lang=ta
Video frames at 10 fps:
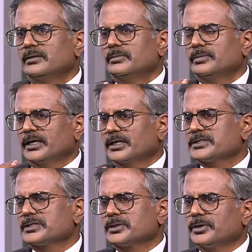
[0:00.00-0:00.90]

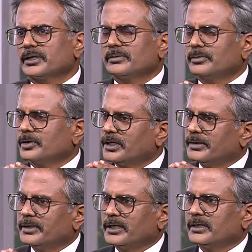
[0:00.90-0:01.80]
பார்க்கின்சன் நோய்க்கு
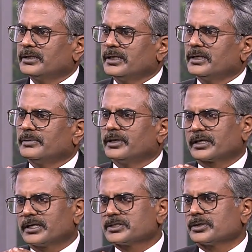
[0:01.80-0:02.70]
முக்கியமானது என்ன
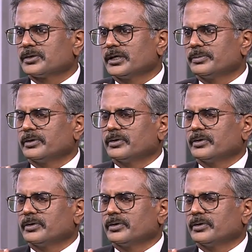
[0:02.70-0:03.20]
பார்க்கின்சன் நோய் இப்போ